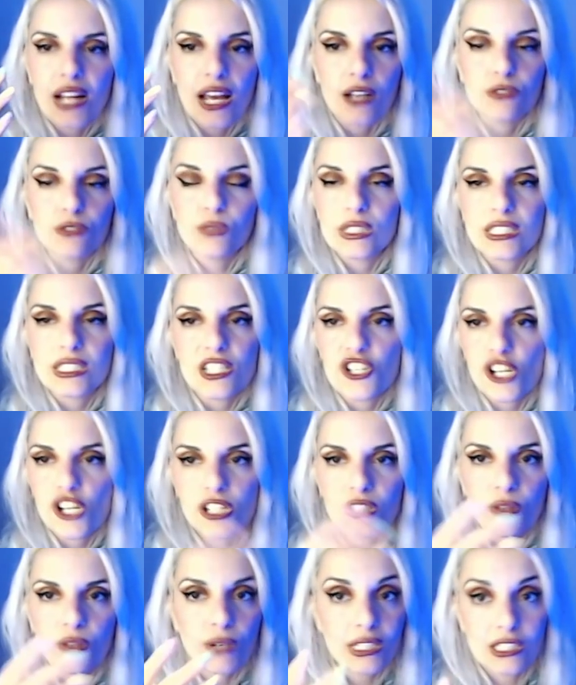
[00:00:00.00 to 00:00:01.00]
queste c-
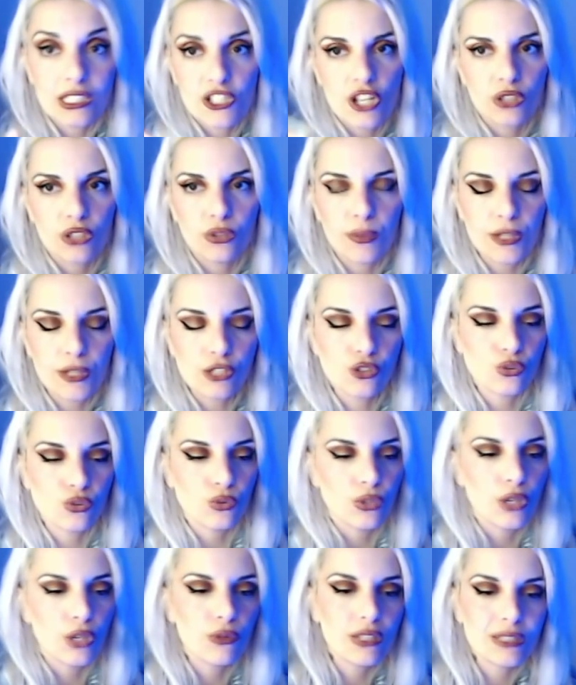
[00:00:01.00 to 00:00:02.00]
quasi 100 persone
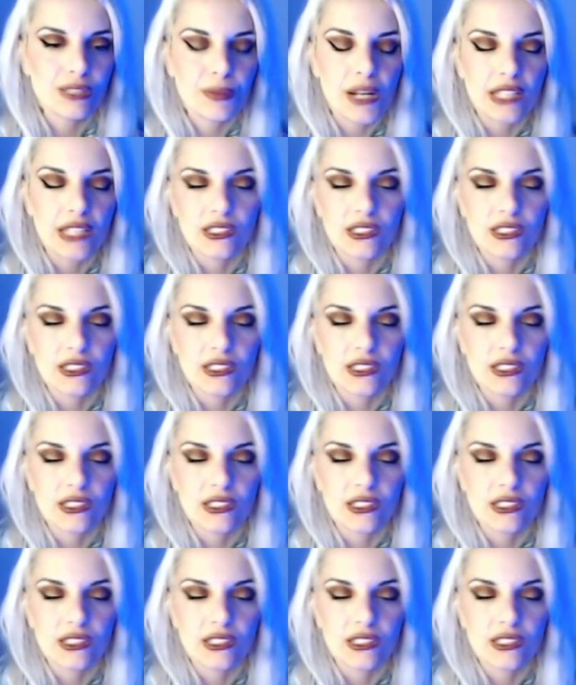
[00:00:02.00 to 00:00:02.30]
un'esperienza